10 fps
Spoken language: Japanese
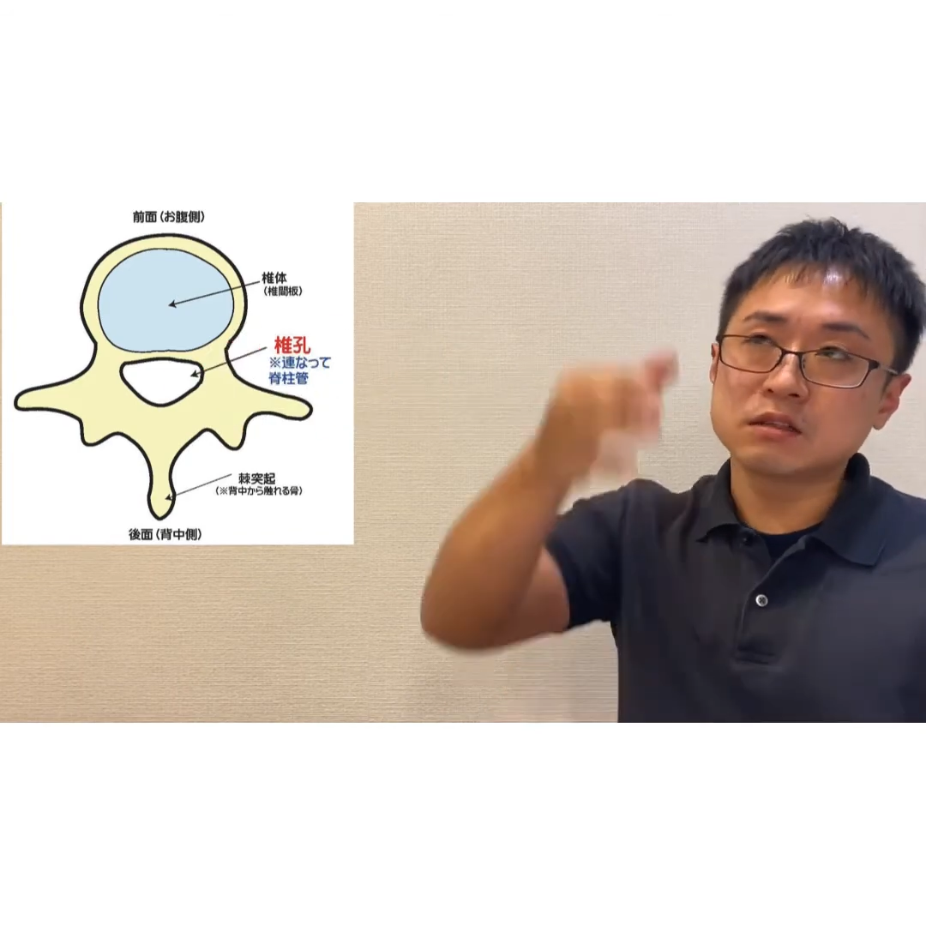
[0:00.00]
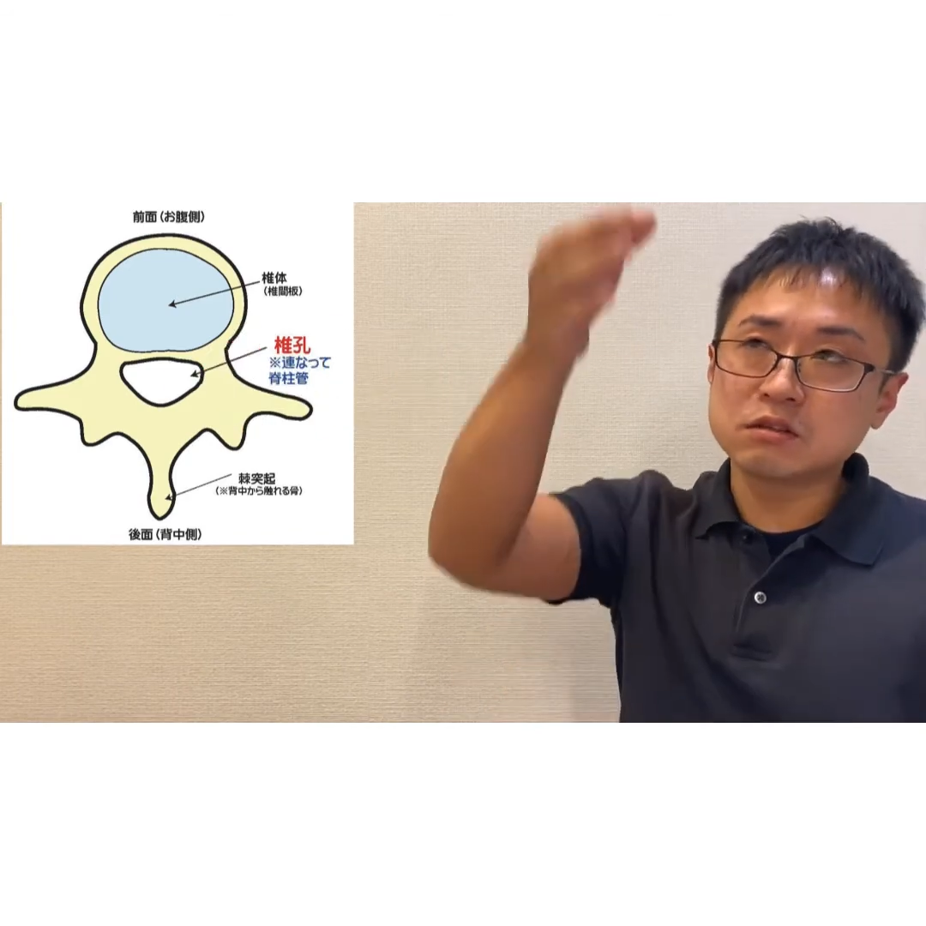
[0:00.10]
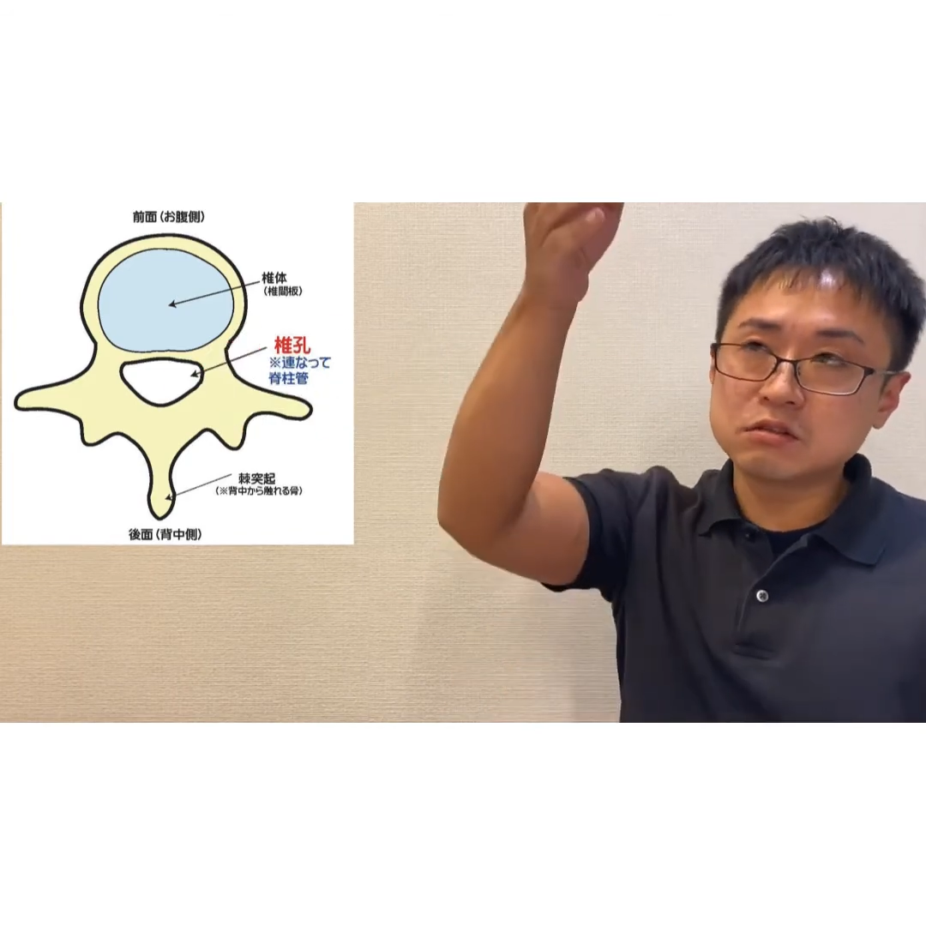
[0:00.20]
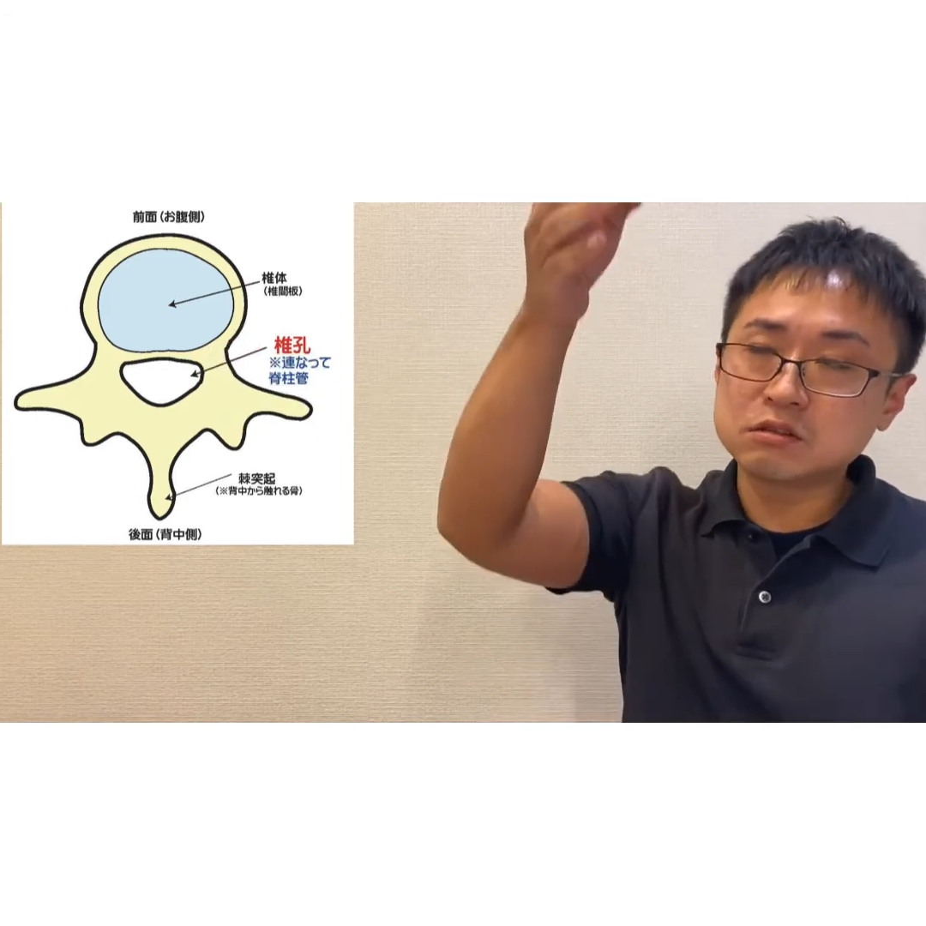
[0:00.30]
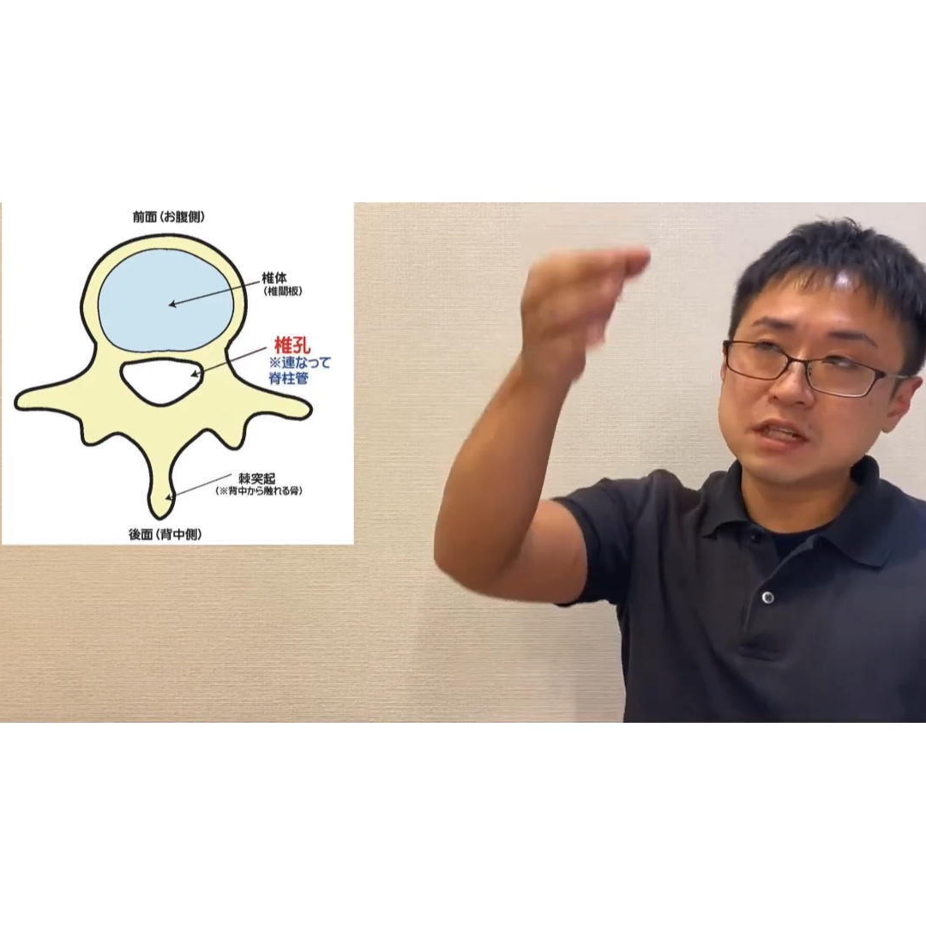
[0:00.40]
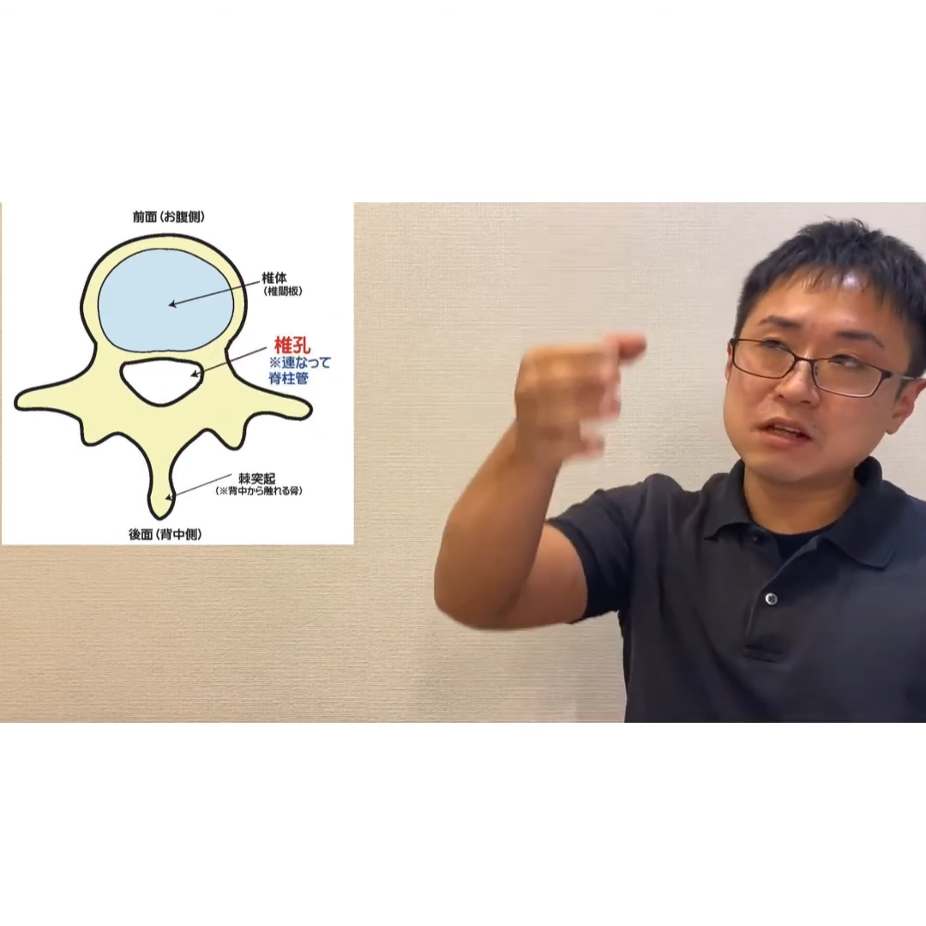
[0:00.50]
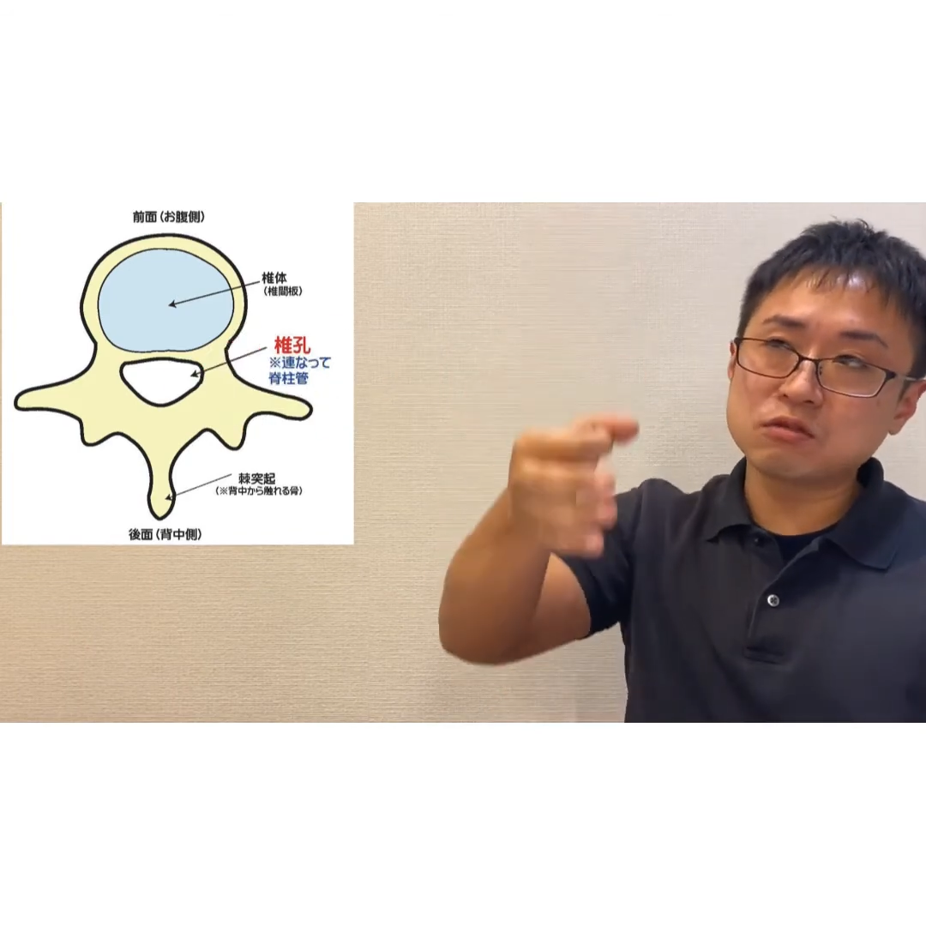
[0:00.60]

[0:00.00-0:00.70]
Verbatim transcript: の管